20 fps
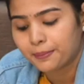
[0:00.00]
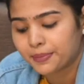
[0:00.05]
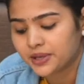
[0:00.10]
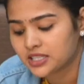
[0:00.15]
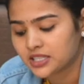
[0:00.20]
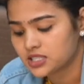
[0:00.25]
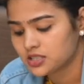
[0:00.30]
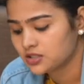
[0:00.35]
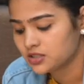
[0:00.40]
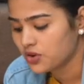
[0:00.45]
आप
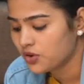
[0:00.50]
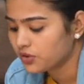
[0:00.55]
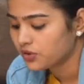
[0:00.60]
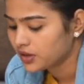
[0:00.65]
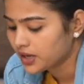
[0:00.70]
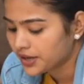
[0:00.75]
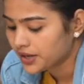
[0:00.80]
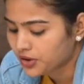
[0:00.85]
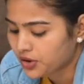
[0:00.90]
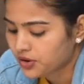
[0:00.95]
ये चीज़ें
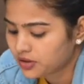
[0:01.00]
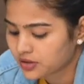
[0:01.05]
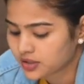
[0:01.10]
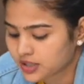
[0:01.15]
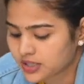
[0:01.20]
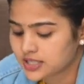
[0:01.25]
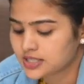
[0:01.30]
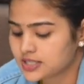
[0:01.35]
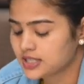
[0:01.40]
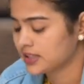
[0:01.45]
ऑनलाइन ऑर्डर
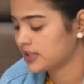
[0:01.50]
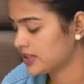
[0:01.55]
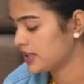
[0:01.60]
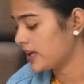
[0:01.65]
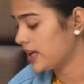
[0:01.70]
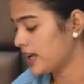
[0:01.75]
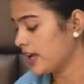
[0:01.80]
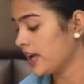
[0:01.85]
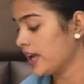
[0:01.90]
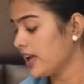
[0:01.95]
कर
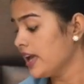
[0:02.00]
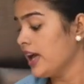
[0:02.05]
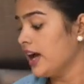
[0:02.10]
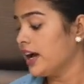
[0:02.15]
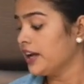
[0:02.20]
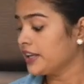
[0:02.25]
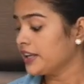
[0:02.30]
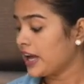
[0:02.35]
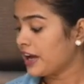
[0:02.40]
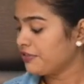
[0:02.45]
सकते हैं
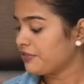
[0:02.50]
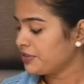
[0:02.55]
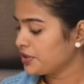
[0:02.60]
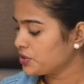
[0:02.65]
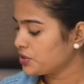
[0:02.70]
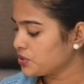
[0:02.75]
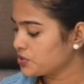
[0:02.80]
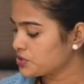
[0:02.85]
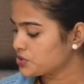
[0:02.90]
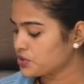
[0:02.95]
या फिर
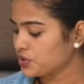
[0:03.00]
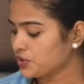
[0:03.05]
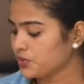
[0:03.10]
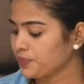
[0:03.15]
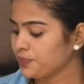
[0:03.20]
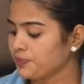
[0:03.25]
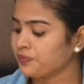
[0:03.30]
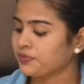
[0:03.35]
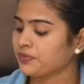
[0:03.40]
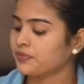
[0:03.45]
दोस्तों
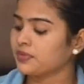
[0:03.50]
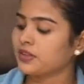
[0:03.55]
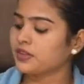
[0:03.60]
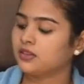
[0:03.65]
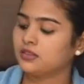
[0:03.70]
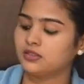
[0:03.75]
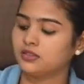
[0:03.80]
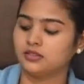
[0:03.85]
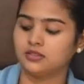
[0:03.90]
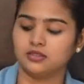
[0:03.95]

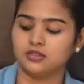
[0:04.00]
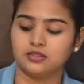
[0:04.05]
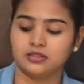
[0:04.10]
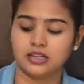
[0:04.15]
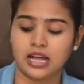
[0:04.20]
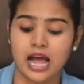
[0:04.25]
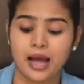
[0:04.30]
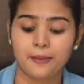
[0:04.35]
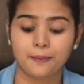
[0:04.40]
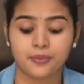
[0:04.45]

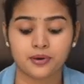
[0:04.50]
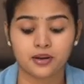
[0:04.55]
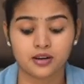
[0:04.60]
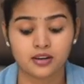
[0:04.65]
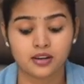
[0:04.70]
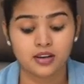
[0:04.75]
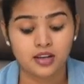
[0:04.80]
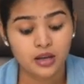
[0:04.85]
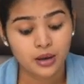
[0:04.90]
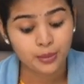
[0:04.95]
आप
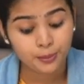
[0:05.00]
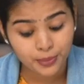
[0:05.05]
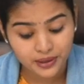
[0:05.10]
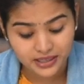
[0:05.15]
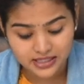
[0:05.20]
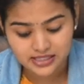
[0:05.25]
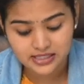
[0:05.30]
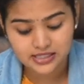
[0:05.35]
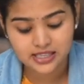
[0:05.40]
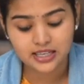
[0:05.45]

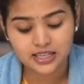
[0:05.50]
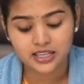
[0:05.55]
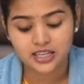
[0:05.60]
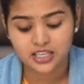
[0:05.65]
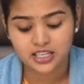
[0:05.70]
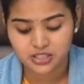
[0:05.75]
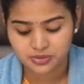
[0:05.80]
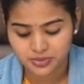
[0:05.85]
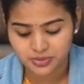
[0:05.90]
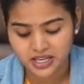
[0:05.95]
पर्सनली
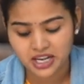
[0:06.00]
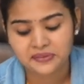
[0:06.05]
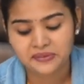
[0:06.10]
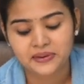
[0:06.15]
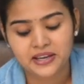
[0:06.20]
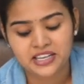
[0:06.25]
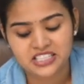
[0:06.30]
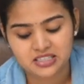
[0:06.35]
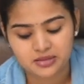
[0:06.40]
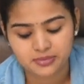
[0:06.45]
अजमेरा
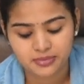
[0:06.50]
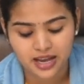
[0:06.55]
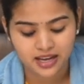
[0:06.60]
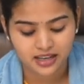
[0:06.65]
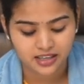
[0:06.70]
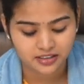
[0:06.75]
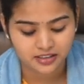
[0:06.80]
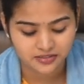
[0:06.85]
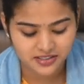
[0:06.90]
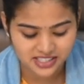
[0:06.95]
फैशन में
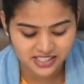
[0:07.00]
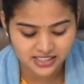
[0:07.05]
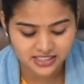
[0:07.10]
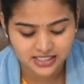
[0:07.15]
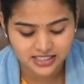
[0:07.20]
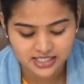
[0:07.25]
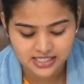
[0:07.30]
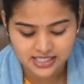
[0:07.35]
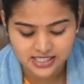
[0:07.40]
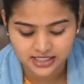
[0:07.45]
आकर
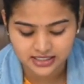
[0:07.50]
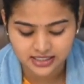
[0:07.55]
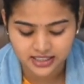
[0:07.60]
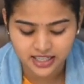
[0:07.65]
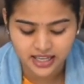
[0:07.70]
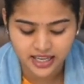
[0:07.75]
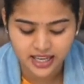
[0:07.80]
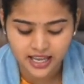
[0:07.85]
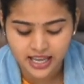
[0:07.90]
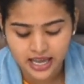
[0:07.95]
विज़िट कर सकते
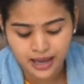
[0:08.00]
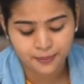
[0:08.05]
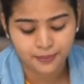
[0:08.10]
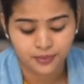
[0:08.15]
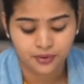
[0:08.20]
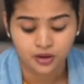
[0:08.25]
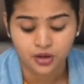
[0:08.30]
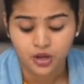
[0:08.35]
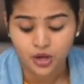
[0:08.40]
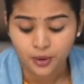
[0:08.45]
हैं आप
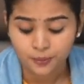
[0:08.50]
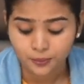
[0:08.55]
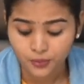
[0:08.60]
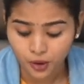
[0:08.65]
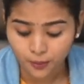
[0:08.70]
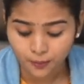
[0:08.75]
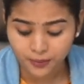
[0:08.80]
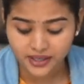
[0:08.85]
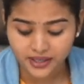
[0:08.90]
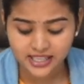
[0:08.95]

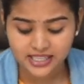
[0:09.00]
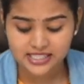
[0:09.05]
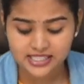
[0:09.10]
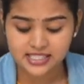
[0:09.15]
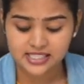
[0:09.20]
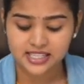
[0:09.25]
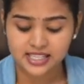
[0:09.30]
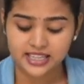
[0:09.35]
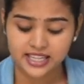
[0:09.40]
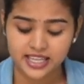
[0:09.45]
प्रॉपर ये
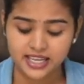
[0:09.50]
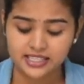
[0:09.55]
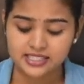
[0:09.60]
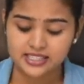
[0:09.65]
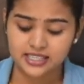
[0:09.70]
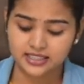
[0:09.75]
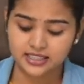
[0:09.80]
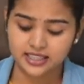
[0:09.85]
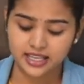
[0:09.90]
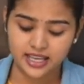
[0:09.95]
चीज़ें देख
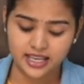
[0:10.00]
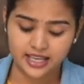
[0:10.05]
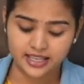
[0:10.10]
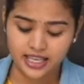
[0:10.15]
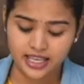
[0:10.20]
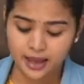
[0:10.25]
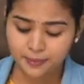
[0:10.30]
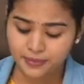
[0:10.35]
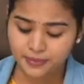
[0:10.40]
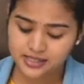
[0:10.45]
सकते हैं
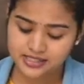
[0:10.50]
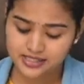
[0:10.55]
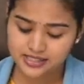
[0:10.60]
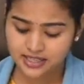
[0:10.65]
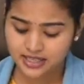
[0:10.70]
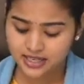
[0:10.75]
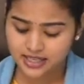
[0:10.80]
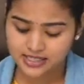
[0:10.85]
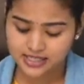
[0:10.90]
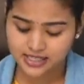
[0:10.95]
कि आप किस
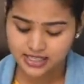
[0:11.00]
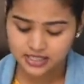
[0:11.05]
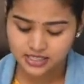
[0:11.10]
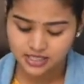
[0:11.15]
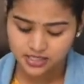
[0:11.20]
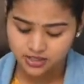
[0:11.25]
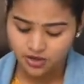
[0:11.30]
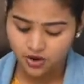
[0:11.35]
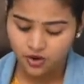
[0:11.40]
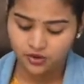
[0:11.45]
तरह से ये
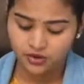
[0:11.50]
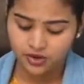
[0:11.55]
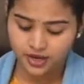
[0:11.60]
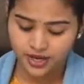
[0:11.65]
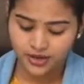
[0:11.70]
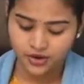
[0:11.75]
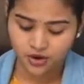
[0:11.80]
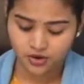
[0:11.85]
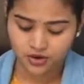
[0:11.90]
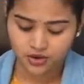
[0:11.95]
चीज़ें
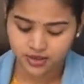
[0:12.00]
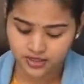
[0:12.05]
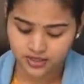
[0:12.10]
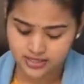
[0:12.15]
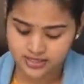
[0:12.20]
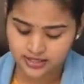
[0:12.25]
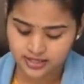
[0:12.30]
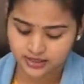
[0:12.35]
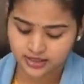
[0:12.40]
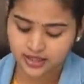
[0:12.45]
ऑनलाइन ऑर्डर कर
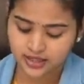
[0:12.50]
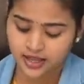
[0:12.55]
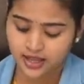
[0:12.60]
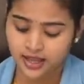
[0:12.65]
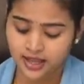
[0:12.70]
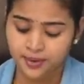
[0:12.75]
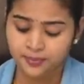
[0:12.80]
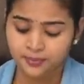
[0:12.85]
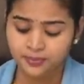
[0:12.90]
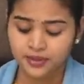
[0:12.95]
सकते
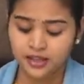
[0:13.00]
हैं